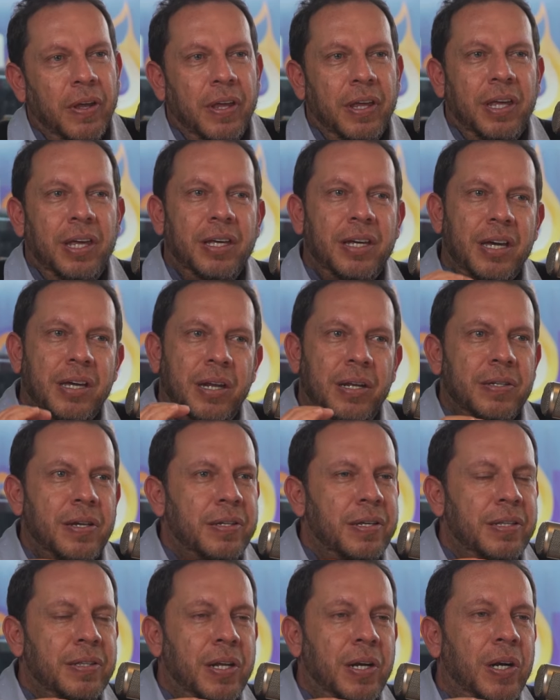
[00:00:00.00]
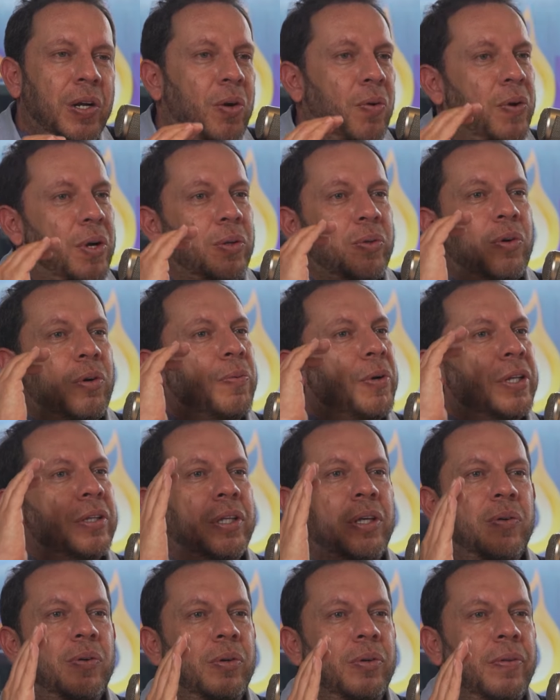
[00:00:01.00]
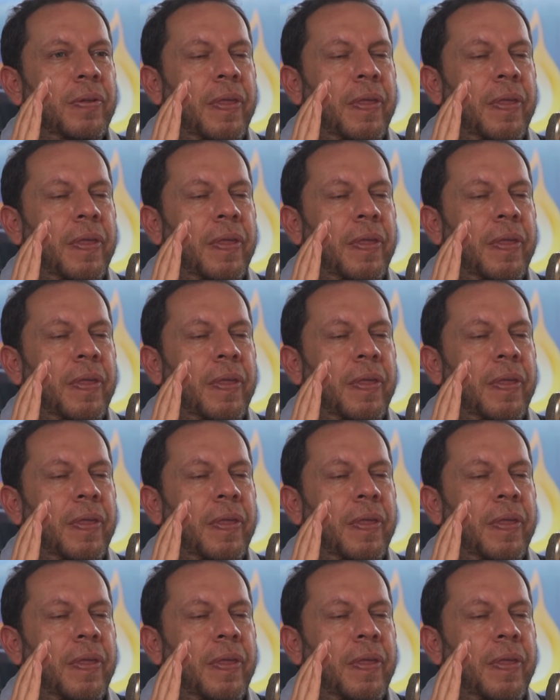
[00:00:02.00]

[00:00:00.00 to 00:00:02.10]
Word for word: y que quieres ascender en el gobierno corporativo,